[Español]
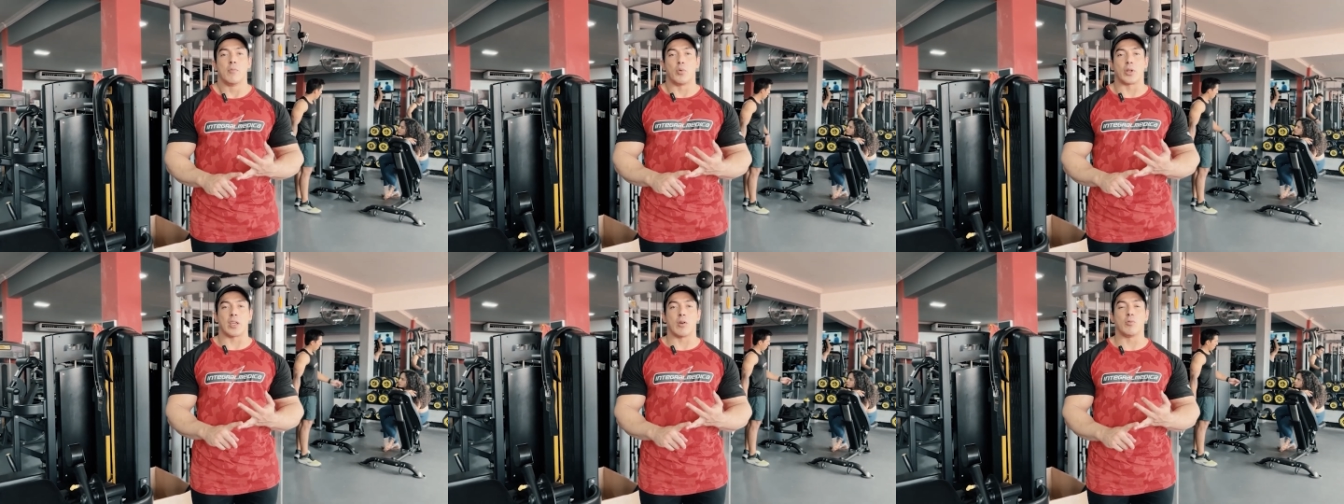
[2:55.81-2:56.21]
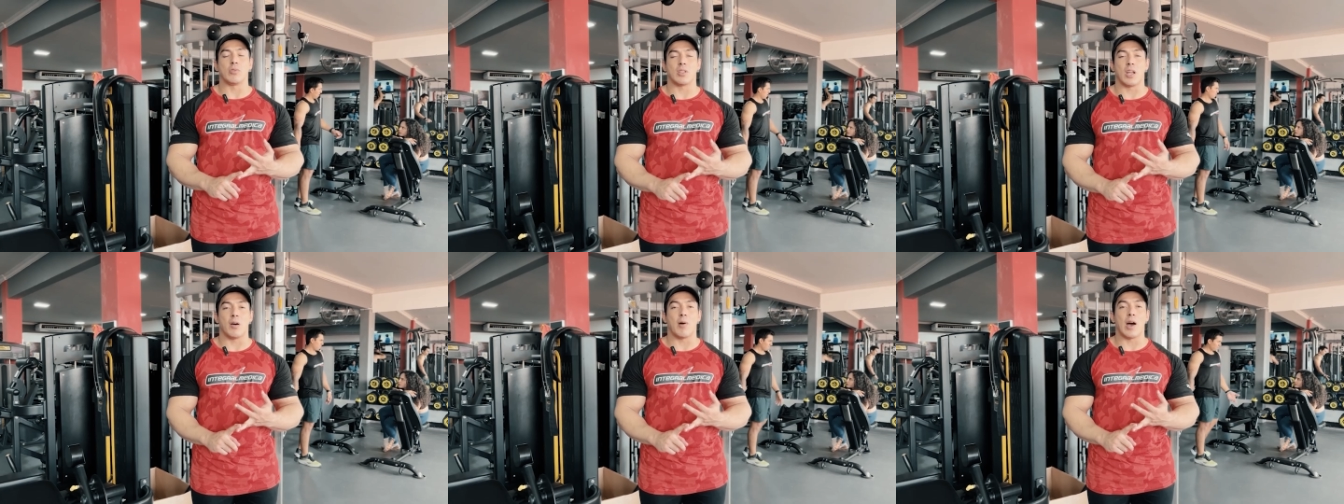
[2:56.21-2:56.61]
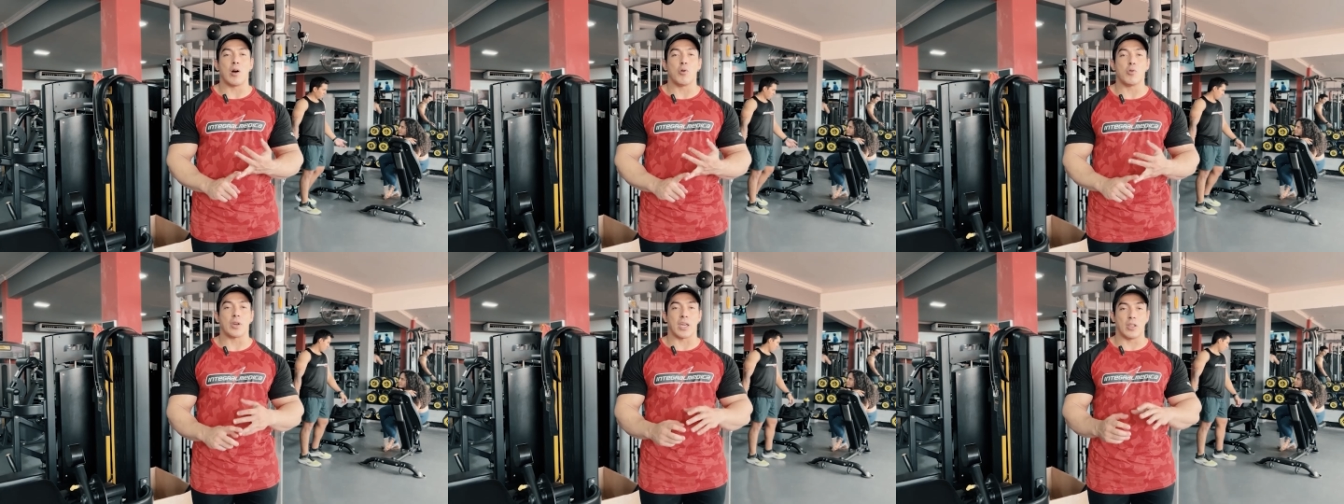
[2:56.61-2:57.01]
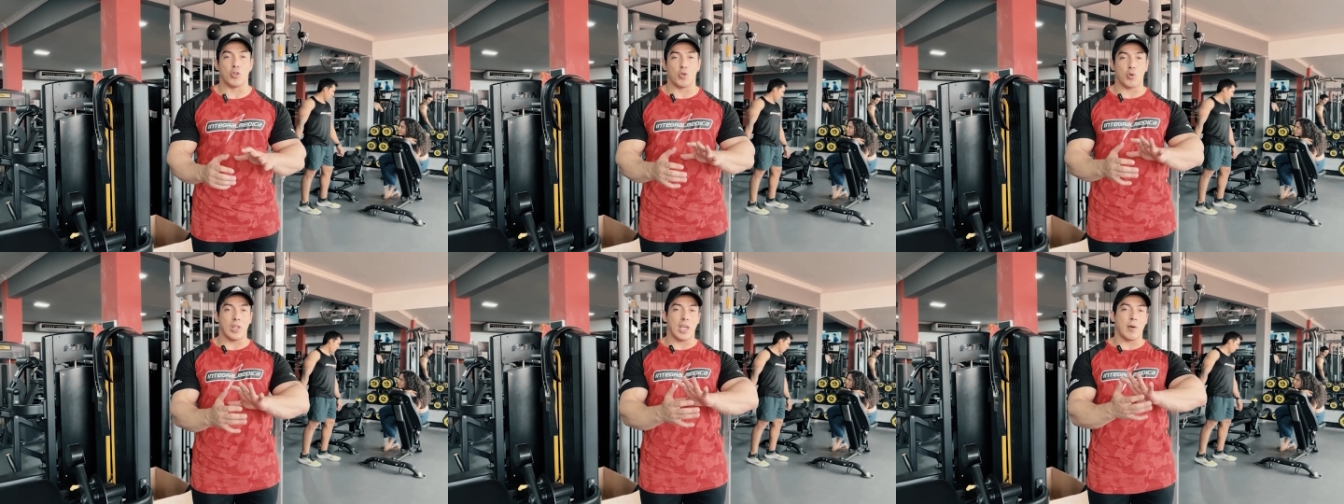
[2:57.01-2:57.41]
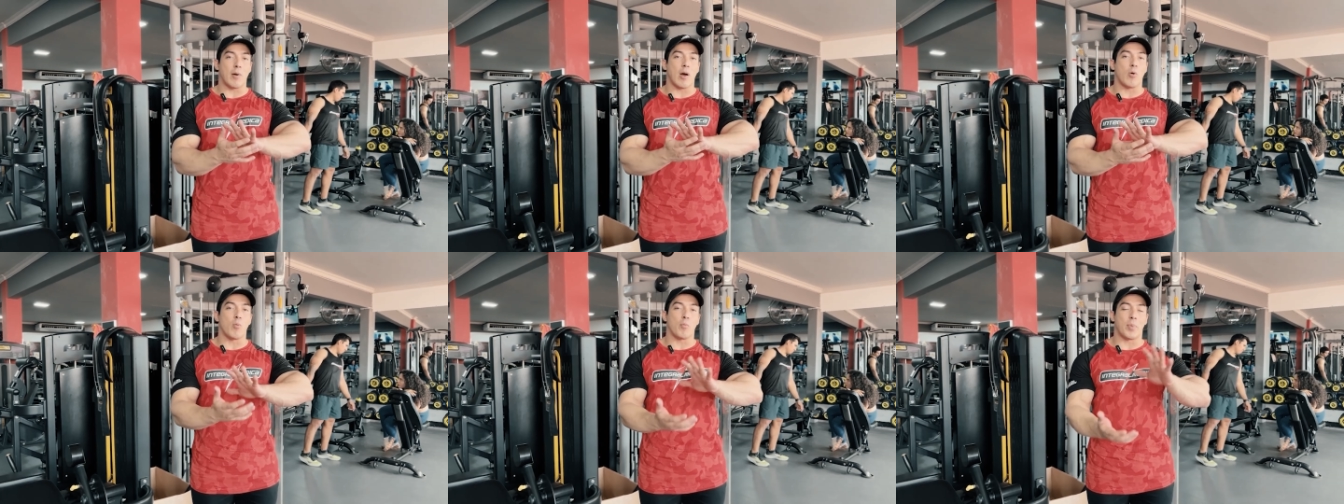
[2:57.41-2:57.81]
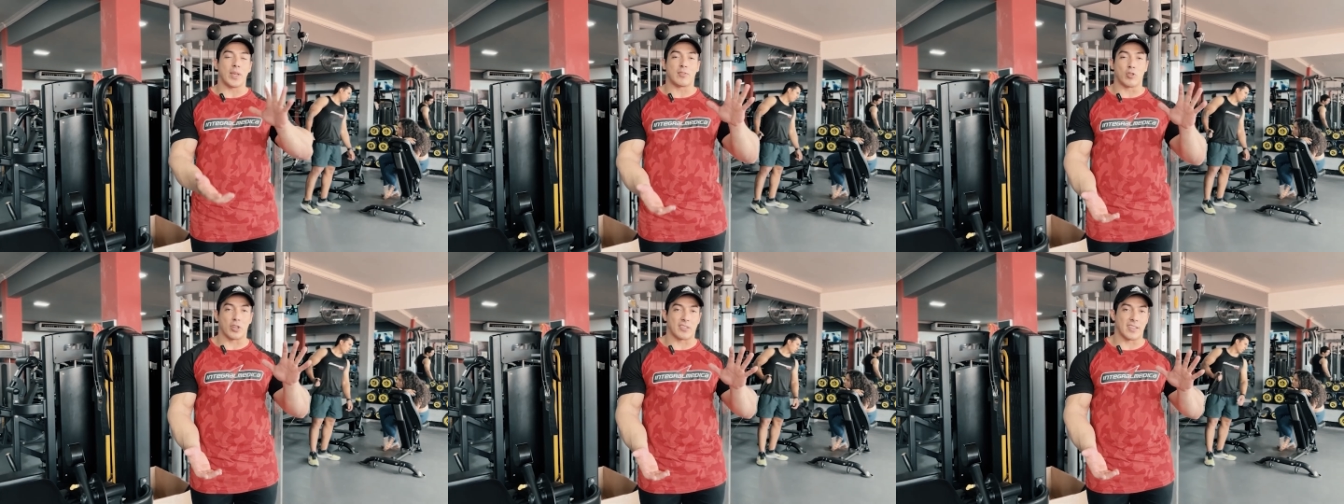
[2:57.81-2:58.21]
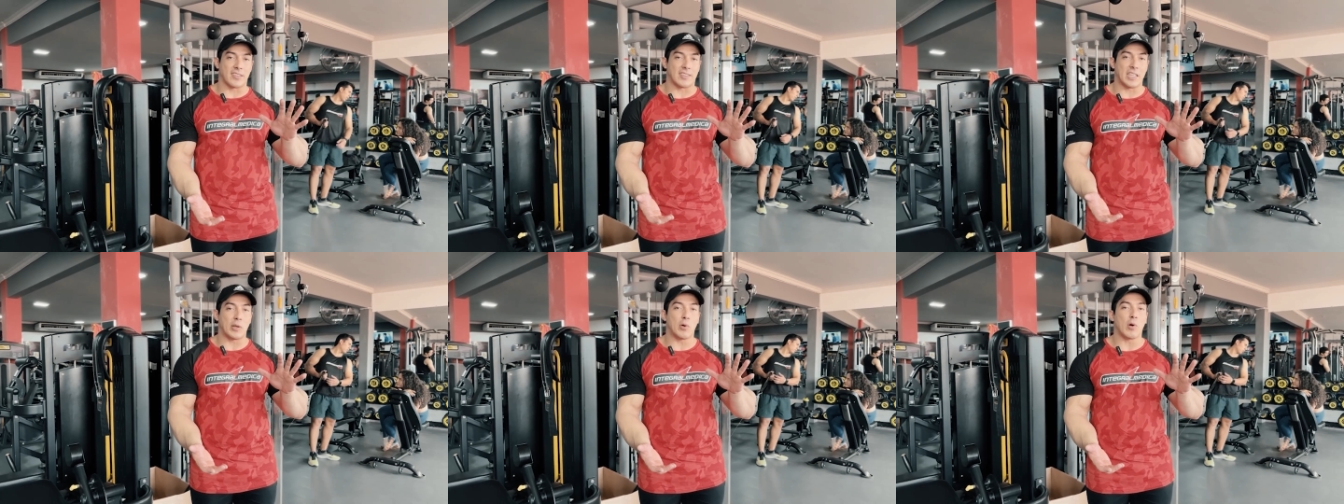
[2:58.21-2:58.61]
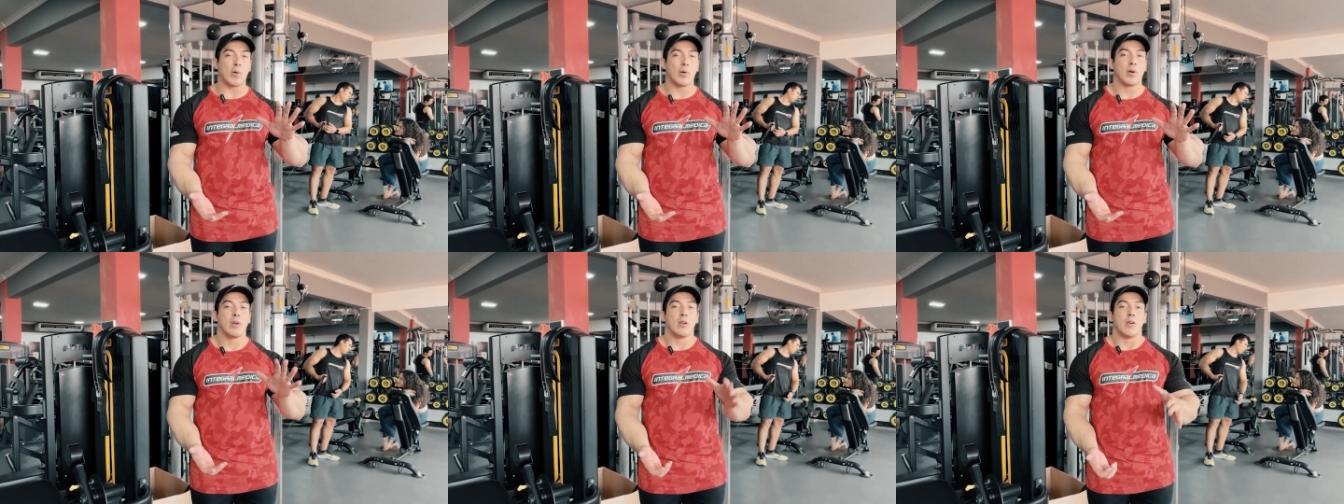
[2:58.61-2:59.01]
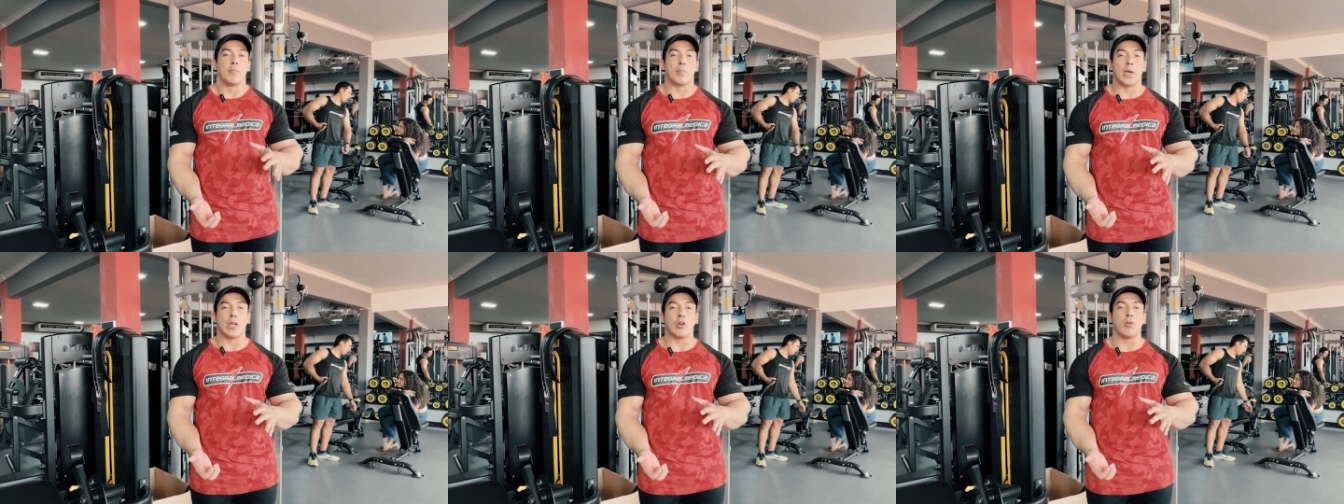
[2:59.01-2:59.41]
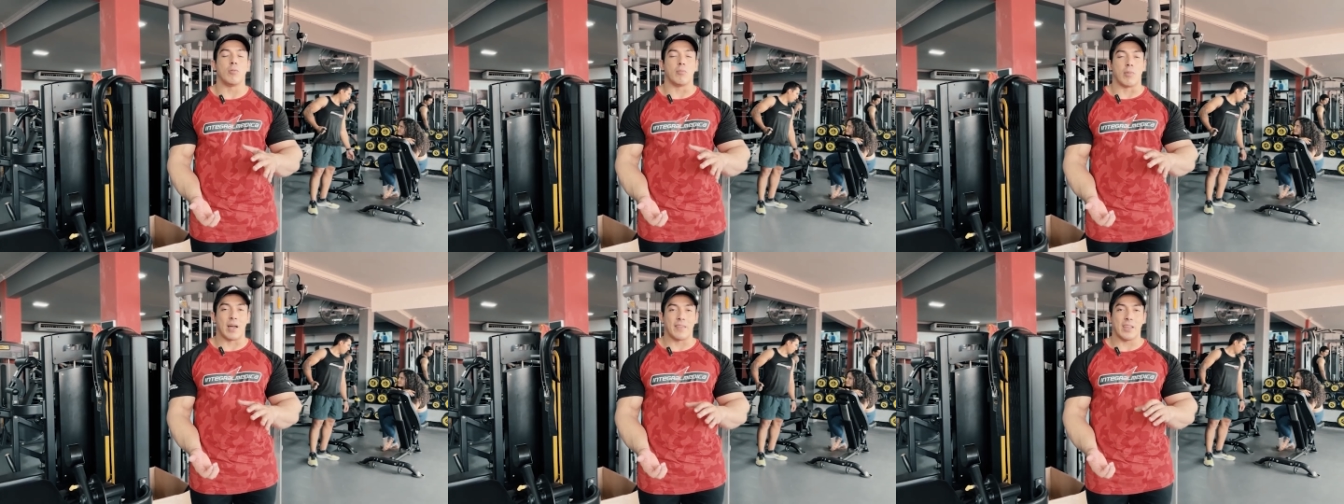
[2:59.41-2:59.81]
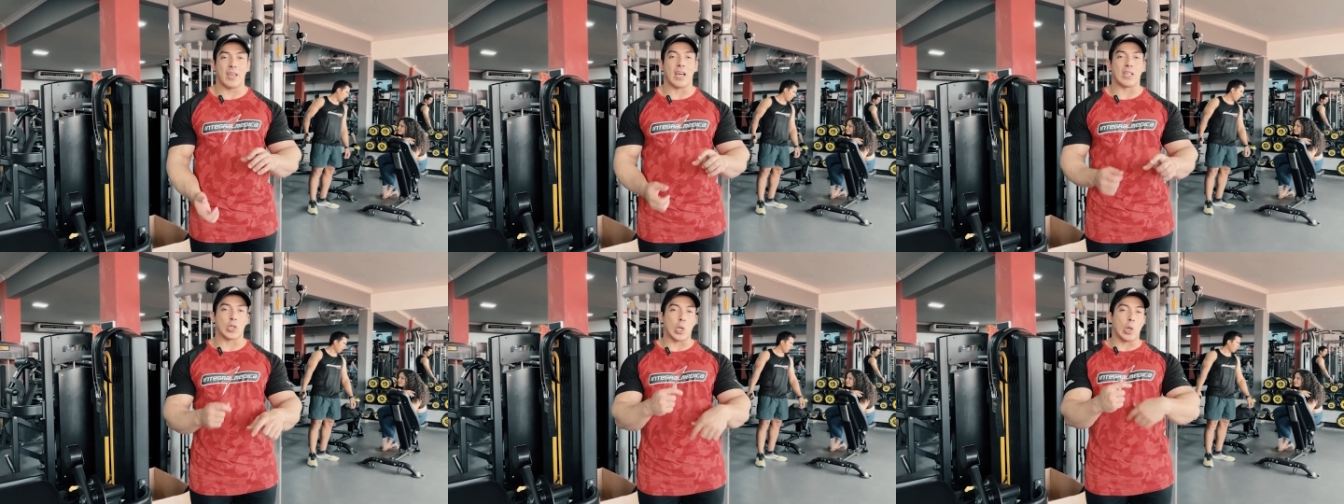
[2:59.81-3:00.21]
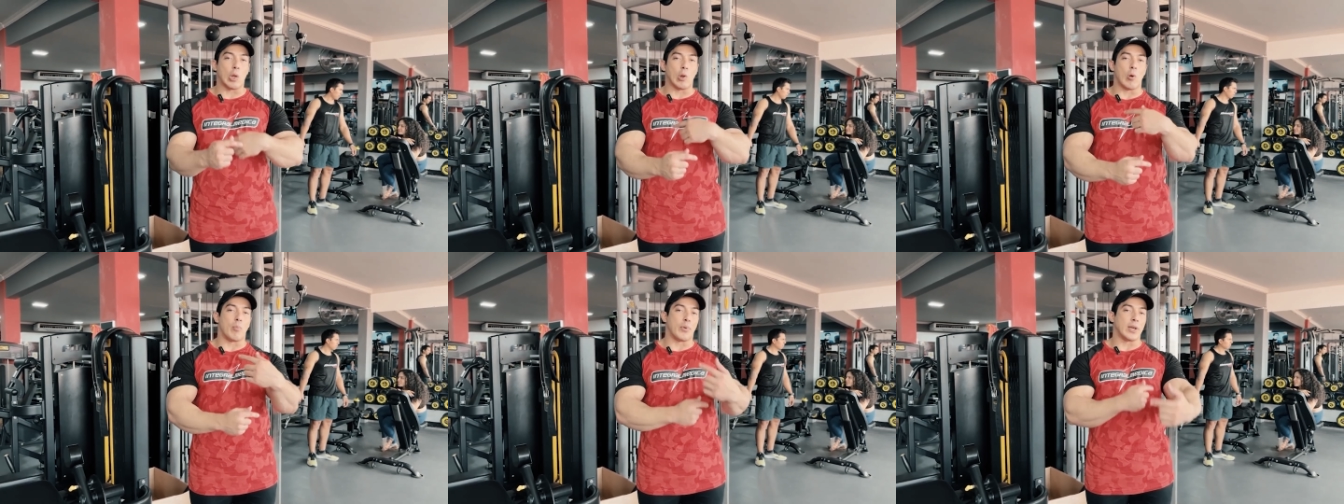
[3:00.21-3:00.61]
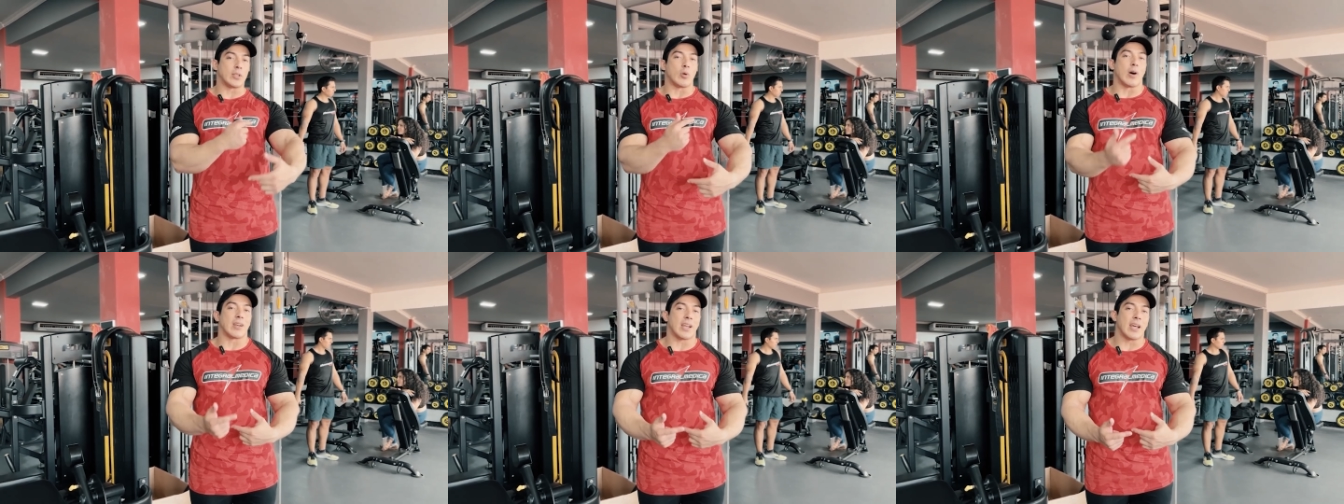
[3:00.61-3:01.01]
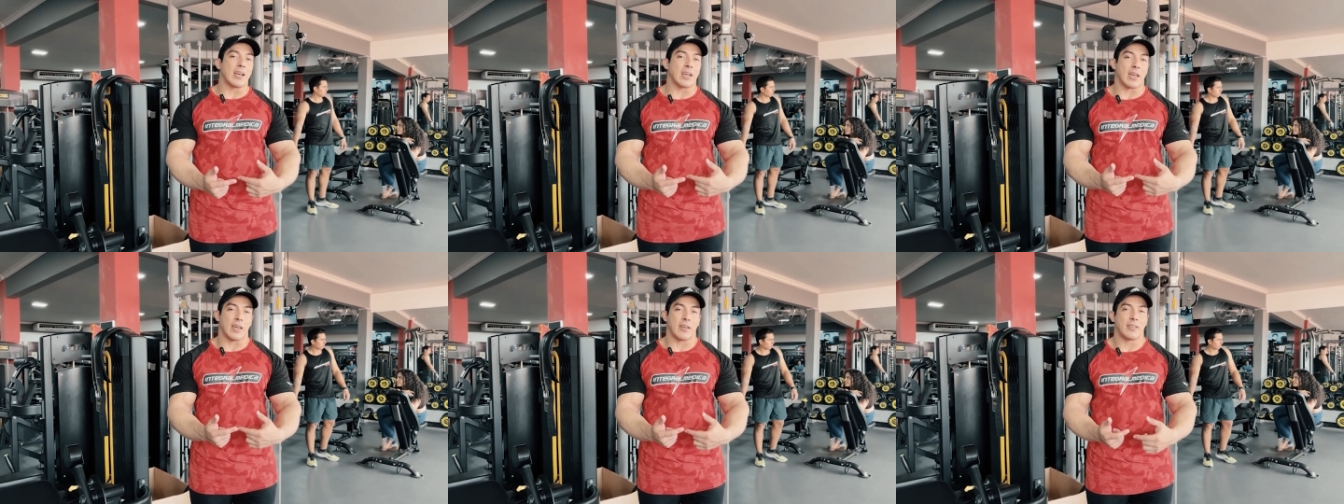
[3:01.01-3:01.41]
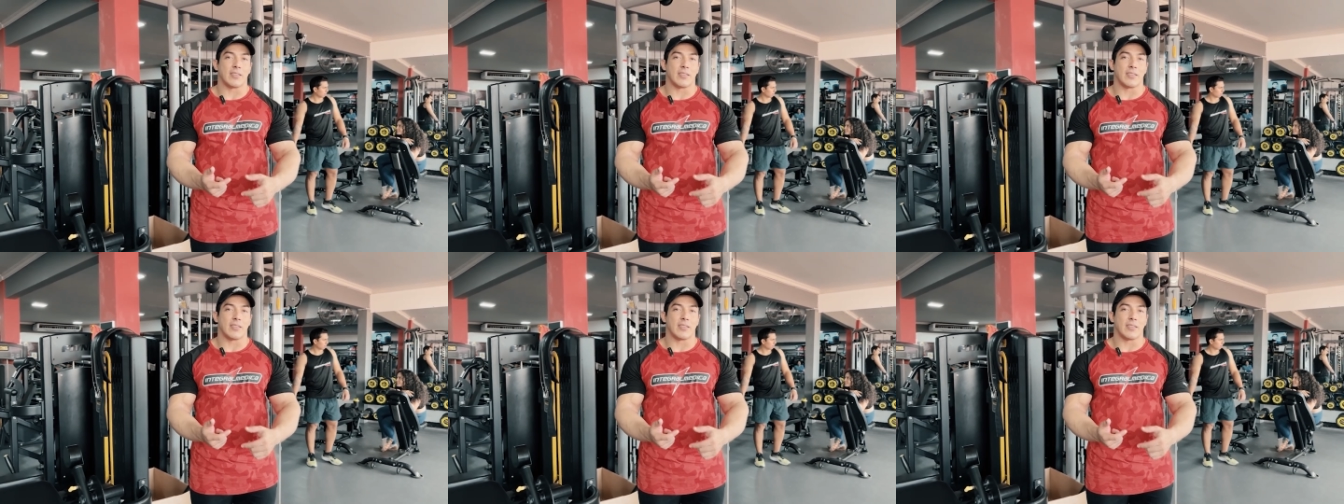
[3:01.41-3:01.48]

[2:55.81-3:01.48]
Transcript: porque es un trabajo que no lleva un peso excesivo, pero maneja todo lo opuesto arranque,